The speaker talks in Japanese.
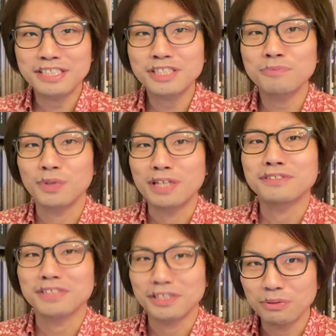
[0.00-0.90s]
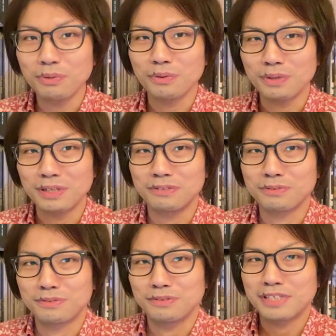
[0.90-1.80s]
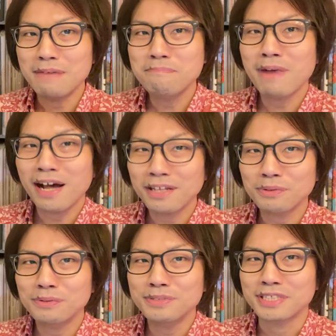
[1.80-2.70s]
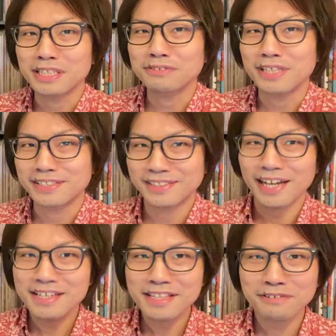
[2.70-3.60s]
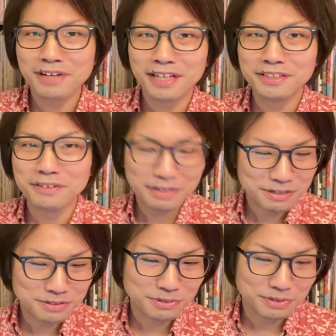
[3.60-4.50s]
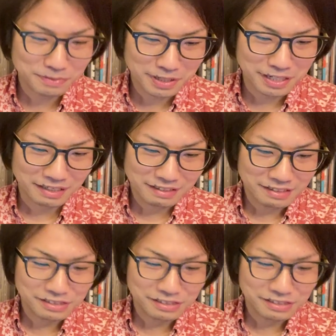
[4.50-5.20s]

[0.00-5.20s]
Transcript: いつもなんですけど、あの、現場派というんじゃなくて、在宅派って言われる人には、